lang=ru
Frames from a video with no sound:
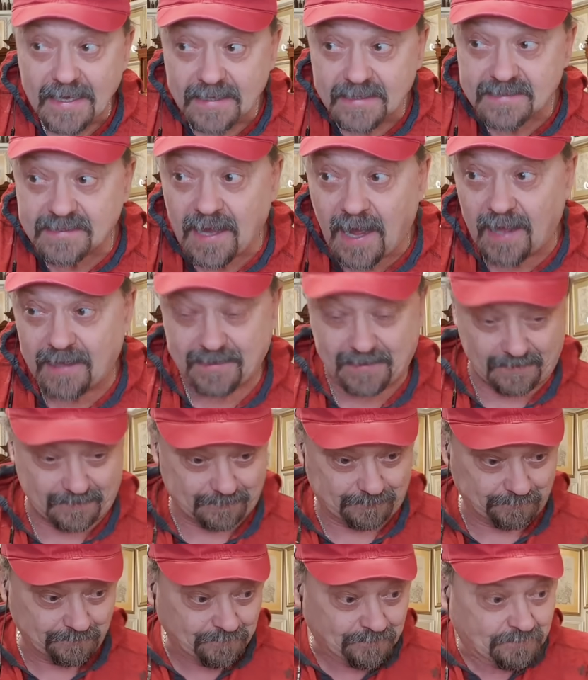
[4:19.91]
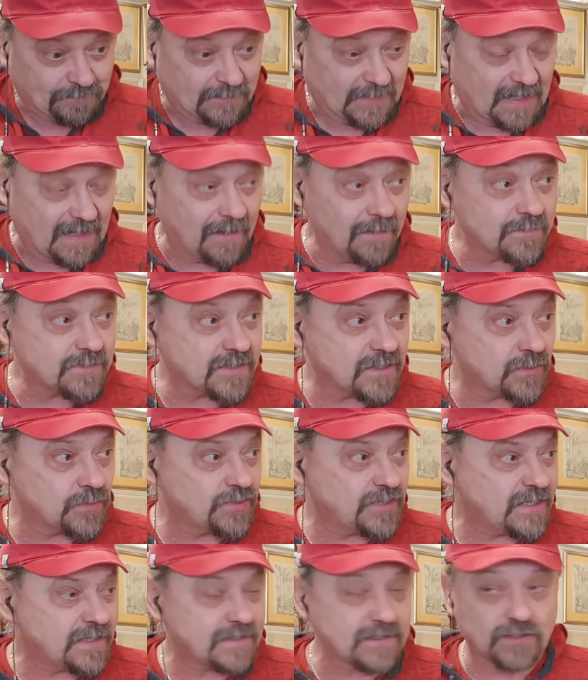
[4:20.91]
Кстати, я вам скажу
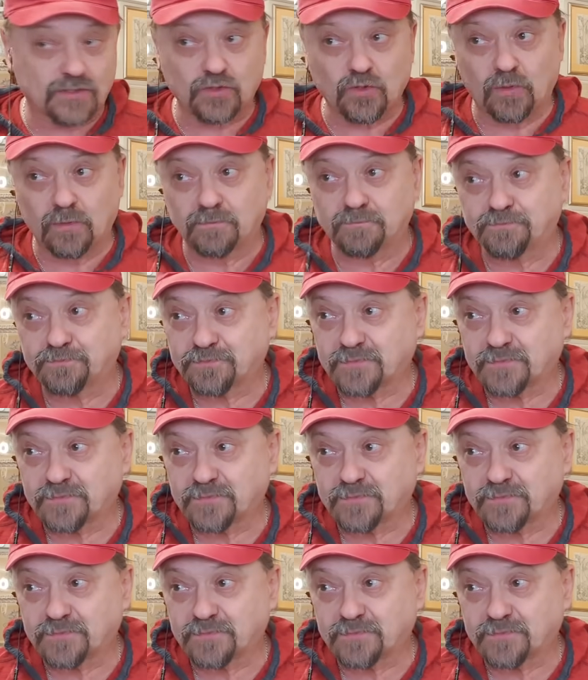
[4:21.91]
честно, что